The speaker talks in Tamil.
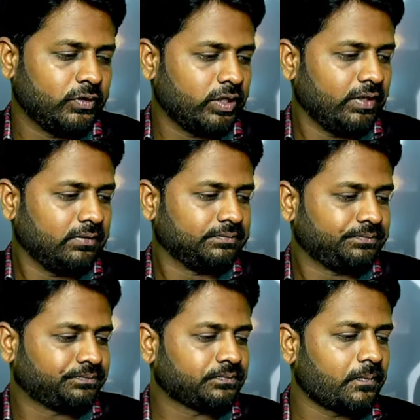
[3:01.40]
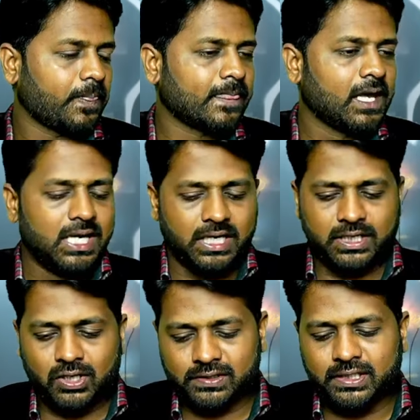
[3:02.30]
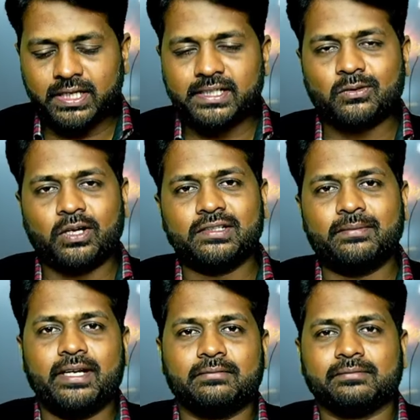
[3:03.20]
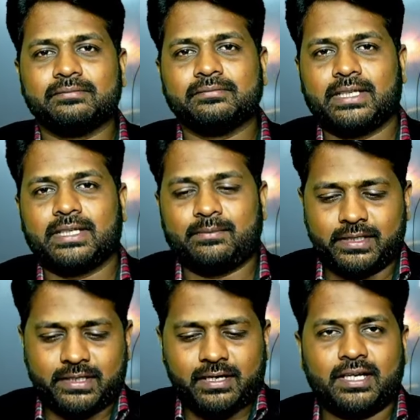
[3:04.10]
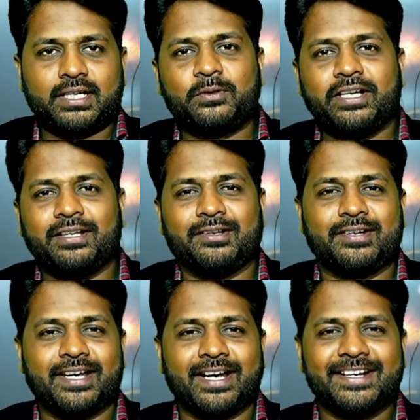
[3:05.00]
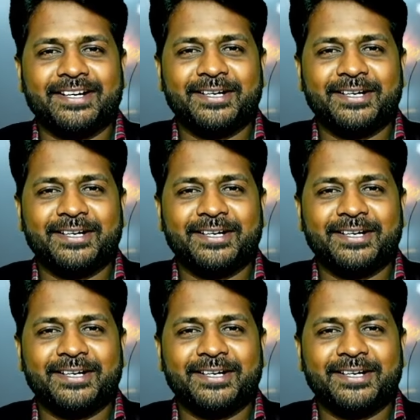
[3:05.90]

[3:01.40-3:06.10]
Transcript: அர்த்தம் ஓகேவா கிராஸ் லெக்ஸ் வாட் இஸ் மீன் ஆமாம் காலெல்லாம் காட்ட முடியாது ஓகே